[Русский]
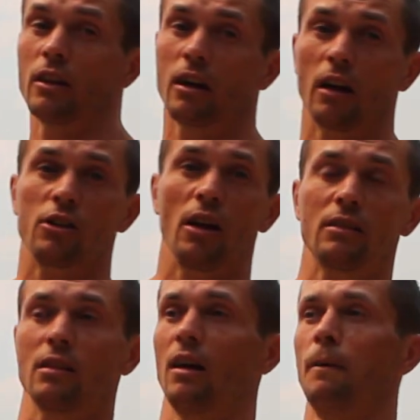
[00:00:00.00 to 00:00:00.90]

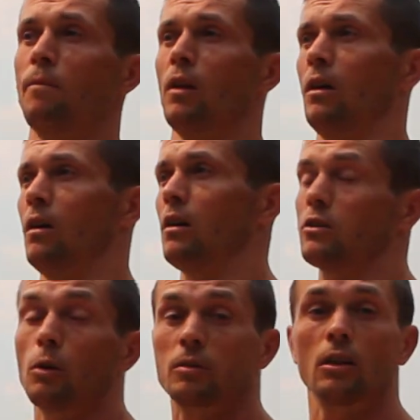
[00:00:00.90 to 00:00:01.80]
накачаться. Э,
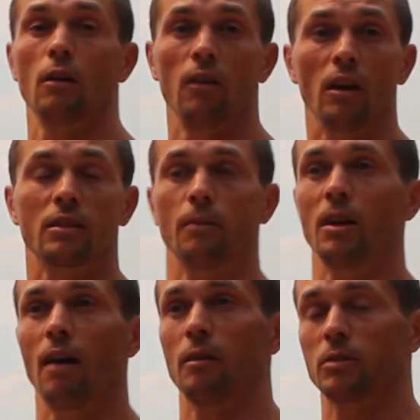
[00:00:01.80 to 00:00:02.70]
собственным весом.
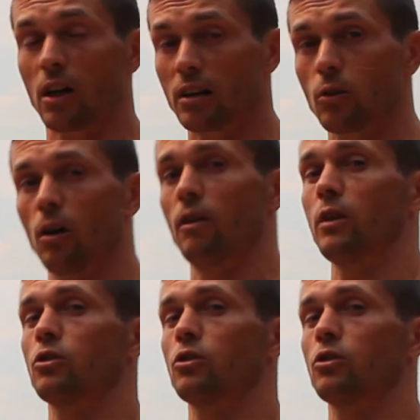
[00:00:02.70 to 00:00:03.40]
Я вам сразу говорю,